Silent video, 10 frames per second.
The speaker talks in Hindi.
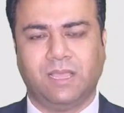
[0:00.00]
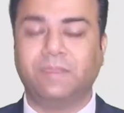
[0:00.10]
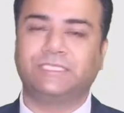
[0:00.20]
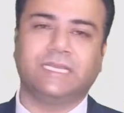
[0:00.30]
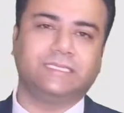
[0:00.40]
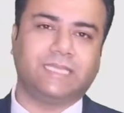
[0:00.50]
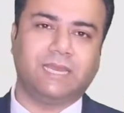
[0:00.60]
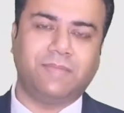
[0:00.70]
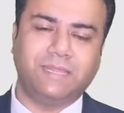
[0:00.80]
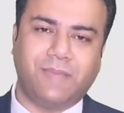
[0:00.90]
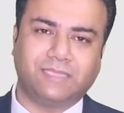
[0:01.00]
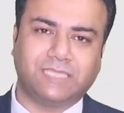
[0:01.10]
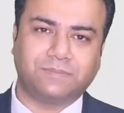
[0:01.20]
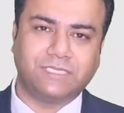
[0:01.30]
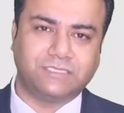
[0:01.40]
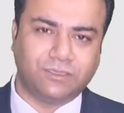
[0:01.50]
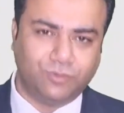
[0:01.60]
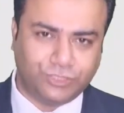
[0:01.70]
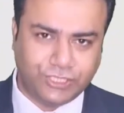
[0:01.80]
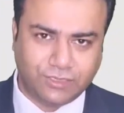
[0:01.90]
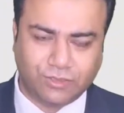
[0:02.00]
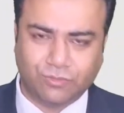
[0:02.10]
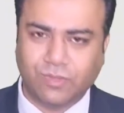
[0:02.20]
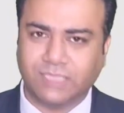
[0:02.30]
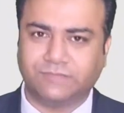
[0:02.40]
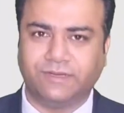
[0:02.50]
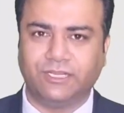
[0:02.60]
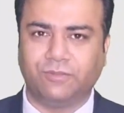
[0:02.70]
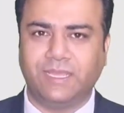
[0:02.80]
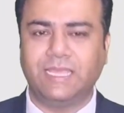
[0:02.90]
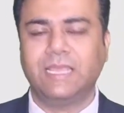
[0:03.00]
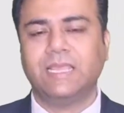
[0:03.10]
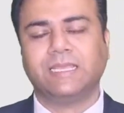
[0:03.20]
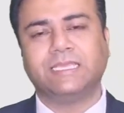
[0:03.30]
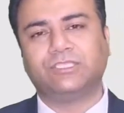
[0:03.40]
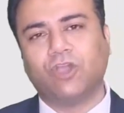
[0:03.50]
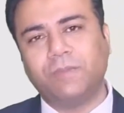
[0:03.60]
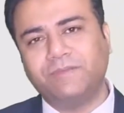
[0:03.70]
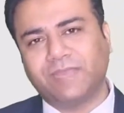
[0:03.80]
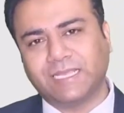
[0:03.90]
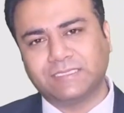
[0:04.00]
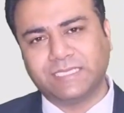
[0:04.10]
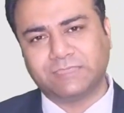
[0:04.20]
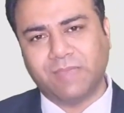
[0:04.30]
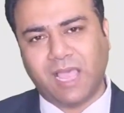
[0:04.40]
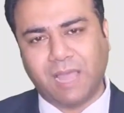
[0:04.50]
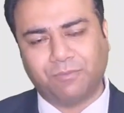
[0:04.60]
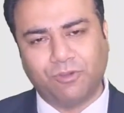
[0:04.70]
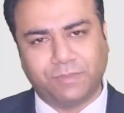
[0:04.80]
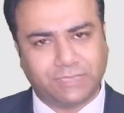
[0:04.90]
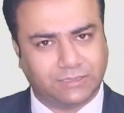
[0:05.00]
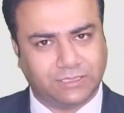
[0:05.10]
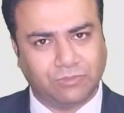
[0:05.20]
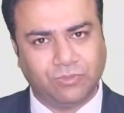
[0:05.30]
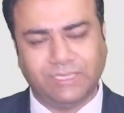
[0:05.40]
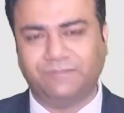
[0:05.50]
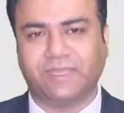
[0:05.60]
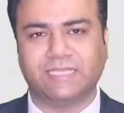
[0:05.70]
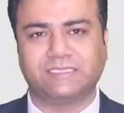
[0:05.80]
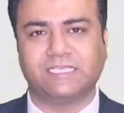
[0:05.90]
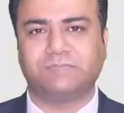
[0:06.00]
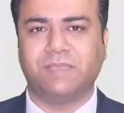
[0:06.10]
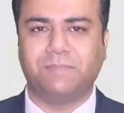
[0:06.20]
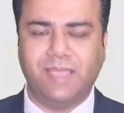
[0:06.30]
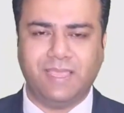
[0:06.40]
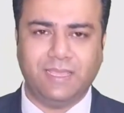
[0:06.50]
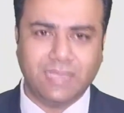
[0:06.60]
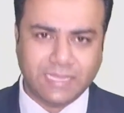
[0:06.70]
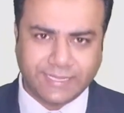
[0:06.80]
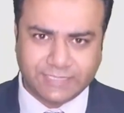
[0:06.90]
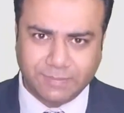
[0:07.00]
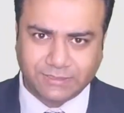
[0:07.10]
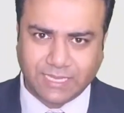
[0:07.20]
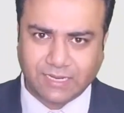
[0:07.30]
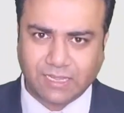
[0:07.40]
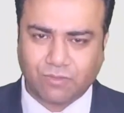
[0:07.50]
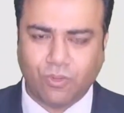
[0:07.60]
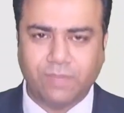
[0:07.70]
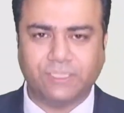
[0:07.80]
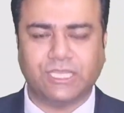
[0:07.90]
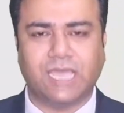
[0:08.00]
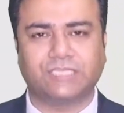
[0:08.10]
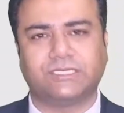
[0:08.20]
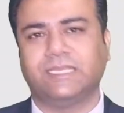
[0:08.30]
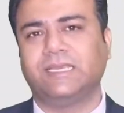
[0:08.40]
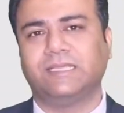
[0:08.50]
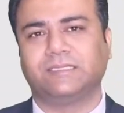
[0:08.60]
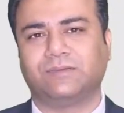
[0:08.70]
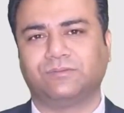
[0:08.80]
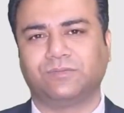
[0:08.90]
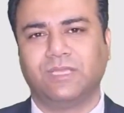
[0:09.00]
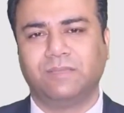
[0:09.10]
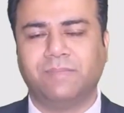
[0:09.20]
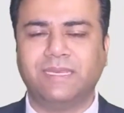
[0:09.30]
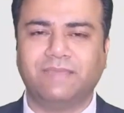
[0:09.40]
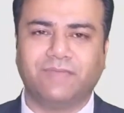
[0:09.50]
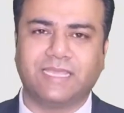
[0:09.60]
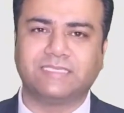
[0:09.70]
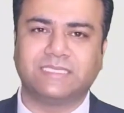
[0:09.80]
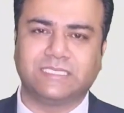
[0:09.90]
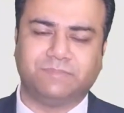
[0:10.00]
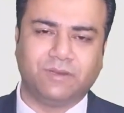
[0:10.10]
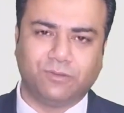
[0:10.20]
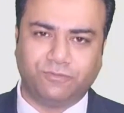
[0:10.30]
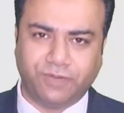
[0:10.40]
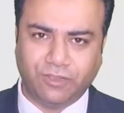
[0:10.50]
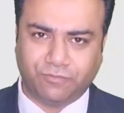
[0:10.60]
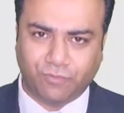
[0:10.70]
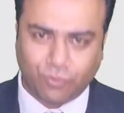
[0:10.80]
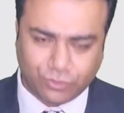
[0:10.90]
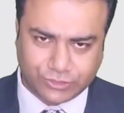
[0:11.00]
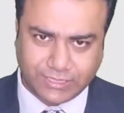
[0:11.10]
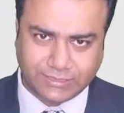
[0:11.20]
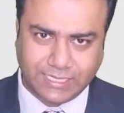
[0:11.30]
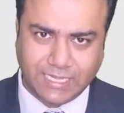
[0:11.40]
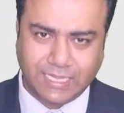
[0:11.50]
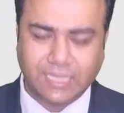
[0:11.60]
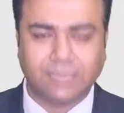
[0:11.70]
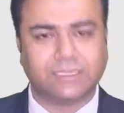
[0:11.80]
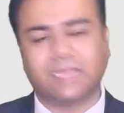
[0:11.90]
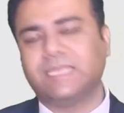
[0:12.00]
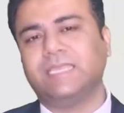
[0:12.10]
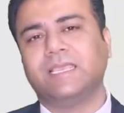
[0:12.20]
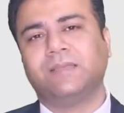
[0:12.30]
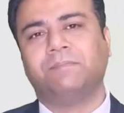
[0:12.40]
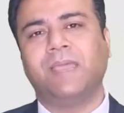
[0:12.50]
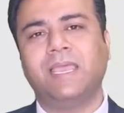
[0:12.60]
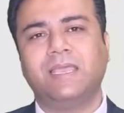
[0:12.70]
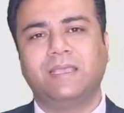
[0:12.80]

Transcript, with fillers: हमेशा की तरह मैं ये बात आपसे जरूर शेयर करूंगा इस वीडियो में कि जो भी वैकेंसीज मैं आपको बताता हूं इन वैकेंसीज में मैं किसी भी तरह का कोई भी चार्ज नहीं लेता हूं मेरी ये वैकेंसीज बिल्कुल फ्री ऑफ कॉस्ट रहती हैं ताकि मैं